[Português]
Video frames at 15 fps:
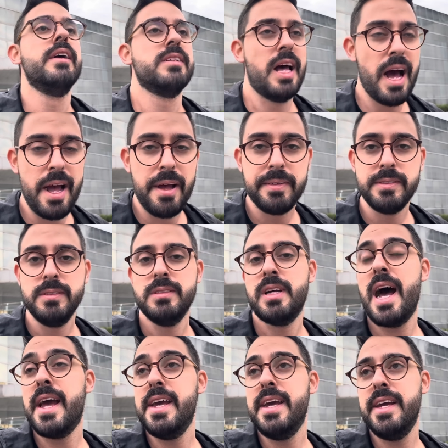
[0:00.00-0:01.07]
Tá?
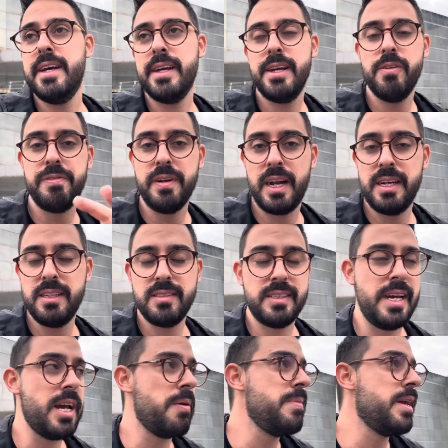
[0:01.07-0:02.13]
Aí eu
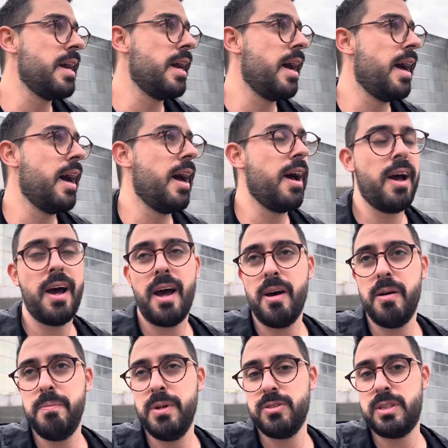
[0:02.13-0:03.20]
finalizei a minha, a
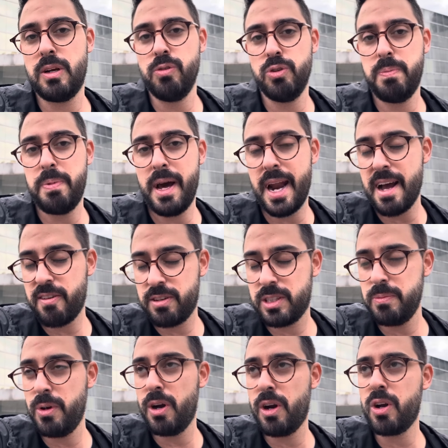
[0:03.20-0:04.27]
meu segundo parágrafo,
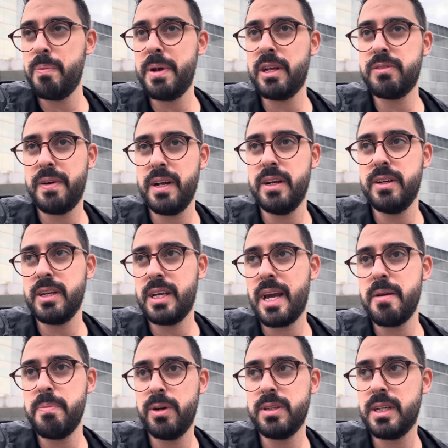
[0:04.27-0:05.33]
esse meu argumento, falando que é
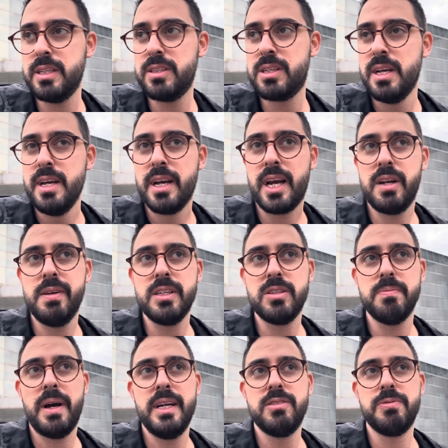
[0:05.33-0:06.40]
importante cada vez
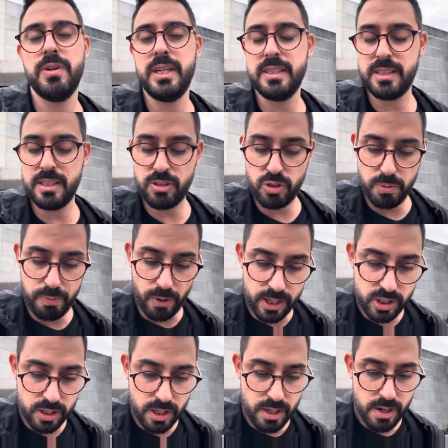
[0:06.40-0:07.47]
mais fornecer esse
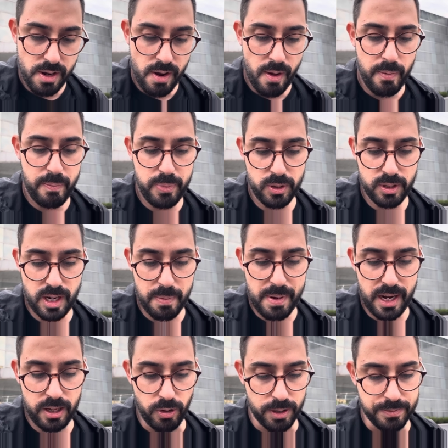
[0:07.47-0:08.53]
suporte para o
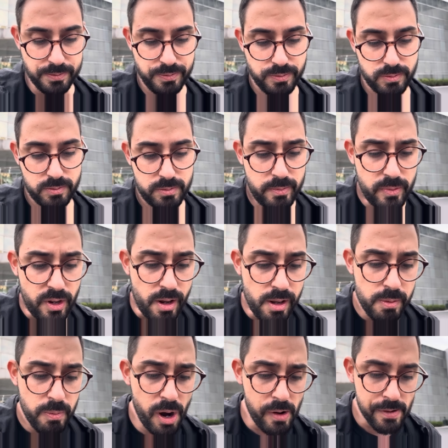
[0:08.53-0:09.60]
trabalhador.
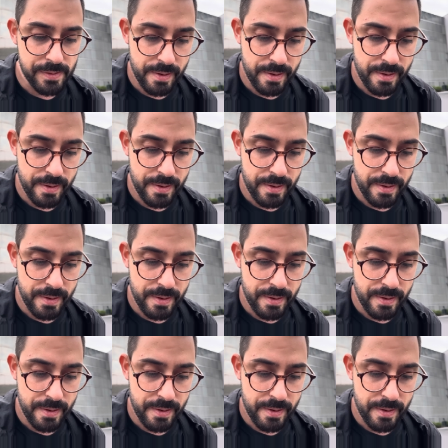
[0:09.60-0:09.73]
Bom,